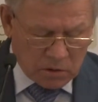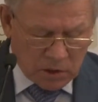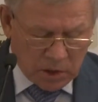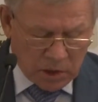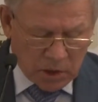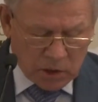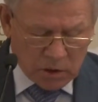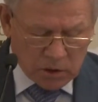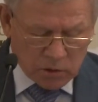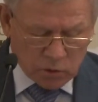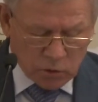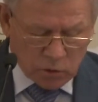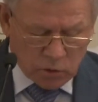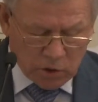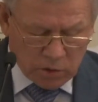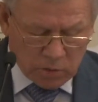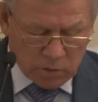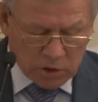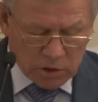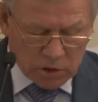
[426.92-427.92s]

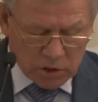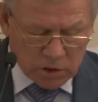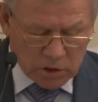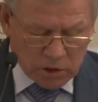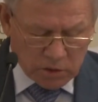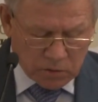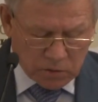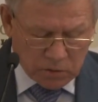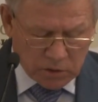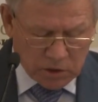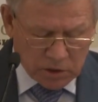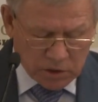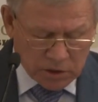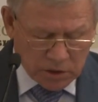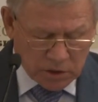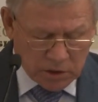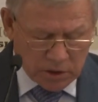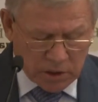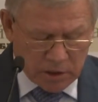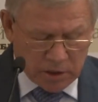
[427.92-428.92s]
реализуемость на
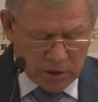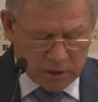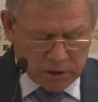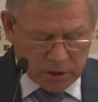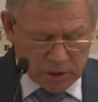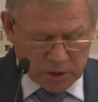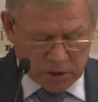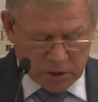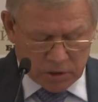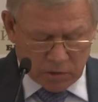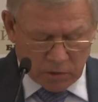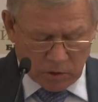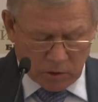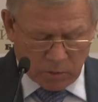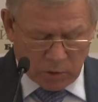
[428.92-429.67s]
сегодняшний день отечественных